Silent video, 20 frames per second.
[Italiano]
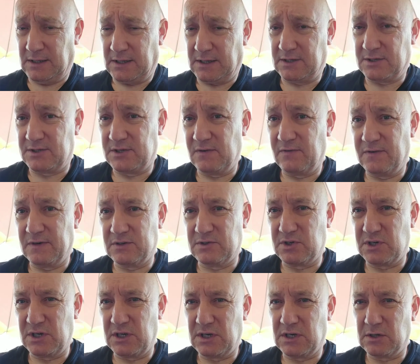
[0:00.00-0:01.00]
che si
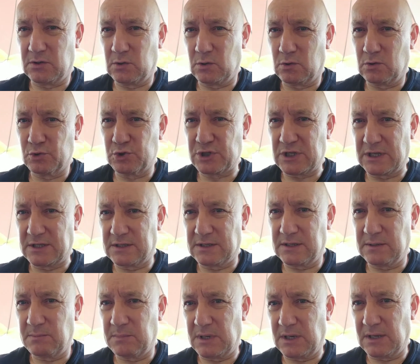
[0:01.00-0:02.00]
vaccinano
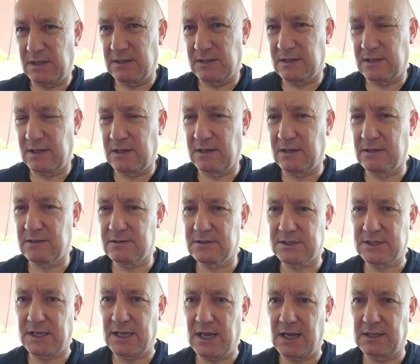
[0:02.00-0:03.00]
costantemente
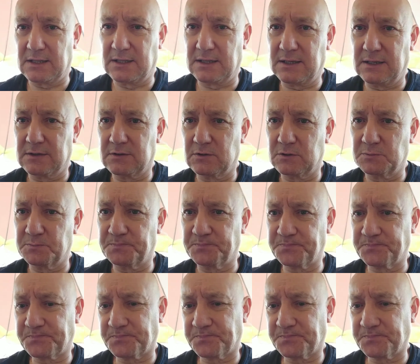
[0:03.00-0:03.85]
schiattano.